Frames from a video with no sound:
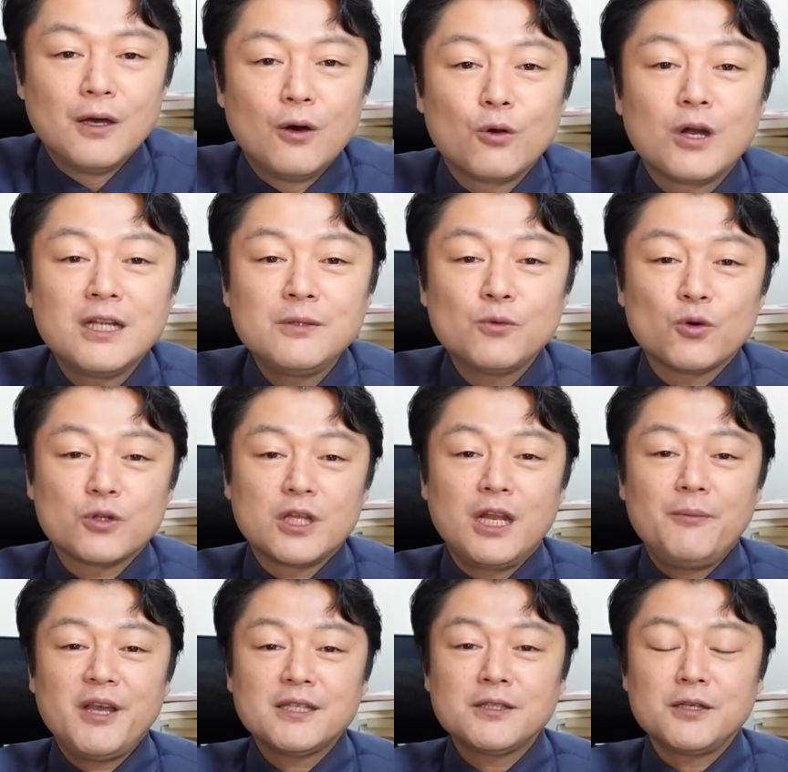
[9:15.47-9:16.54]
他にも
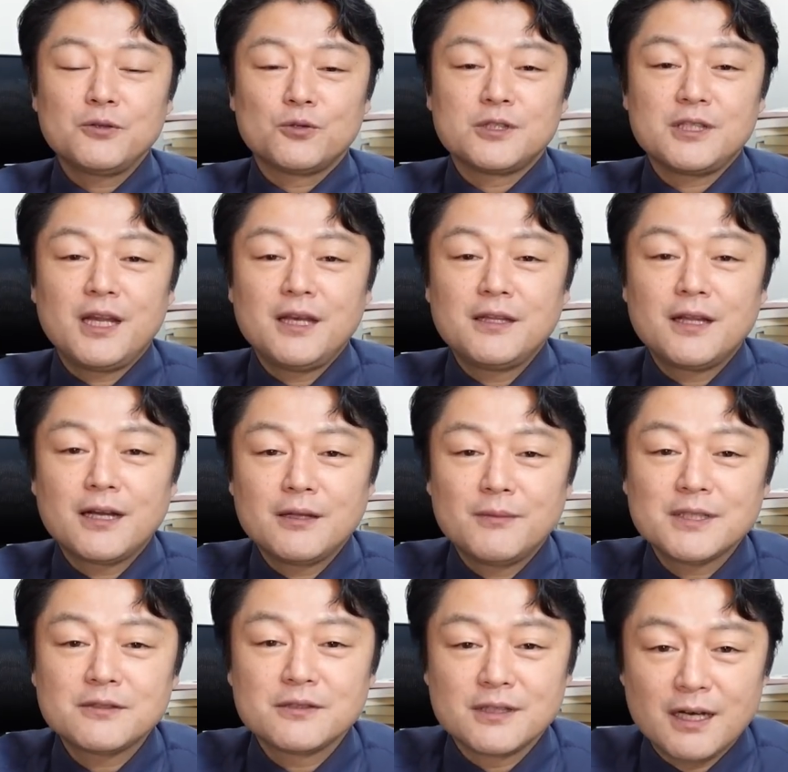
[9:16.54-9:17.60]
テレビ朝日の事例になり
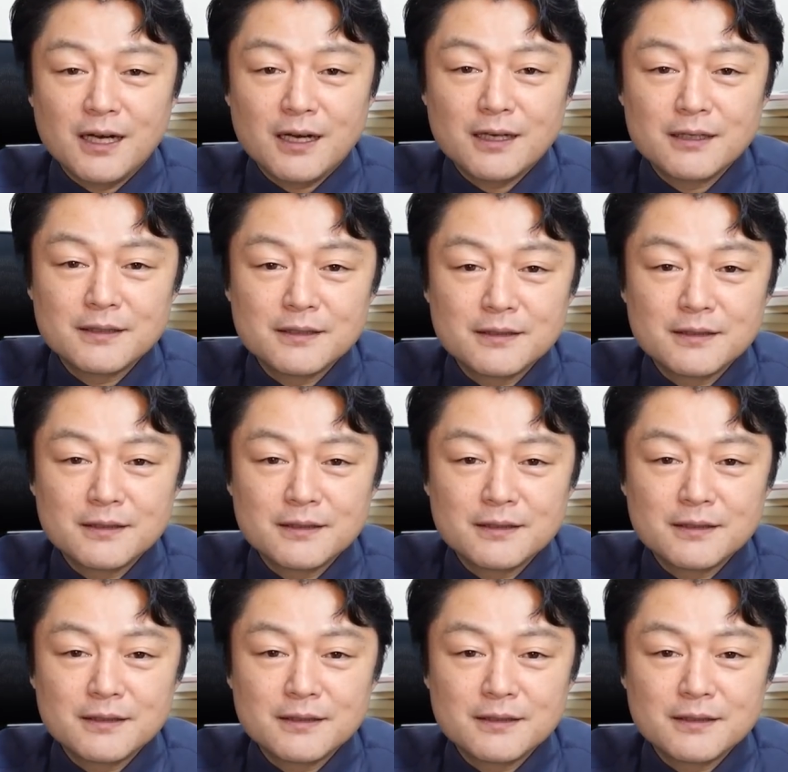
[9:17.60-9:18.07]
ますが、